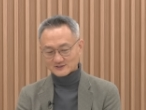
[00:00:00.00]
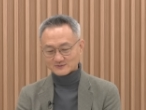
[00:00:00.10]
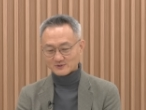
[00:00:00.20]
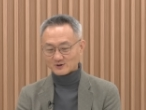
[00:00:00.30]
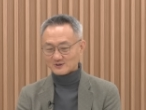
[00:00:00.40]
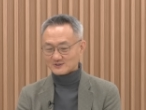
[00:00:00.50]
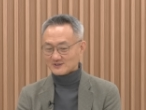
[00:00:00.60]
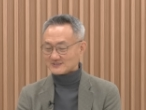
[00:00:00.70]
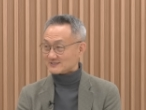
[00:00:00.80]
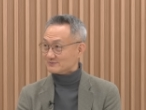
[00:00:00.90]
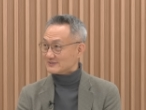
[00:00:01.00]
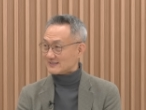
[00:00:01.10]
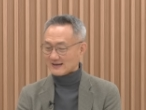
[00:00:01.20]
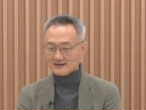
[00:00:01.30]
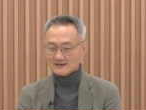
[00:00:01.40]
지금 여기죠. 지금 음.
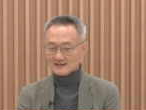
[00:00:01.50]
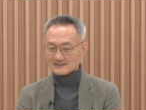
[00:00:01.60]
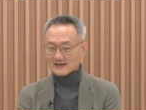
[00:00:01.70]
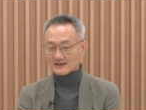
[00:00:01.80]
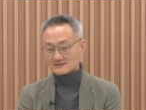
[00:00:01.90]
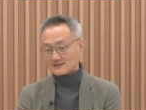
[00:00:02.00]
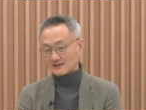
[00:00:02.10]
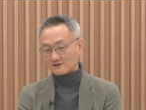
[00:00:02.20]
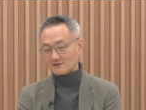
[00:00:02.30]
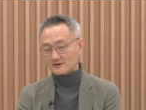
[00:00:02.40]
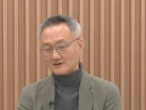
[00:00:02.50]
세달 다 약세가 된 거예요.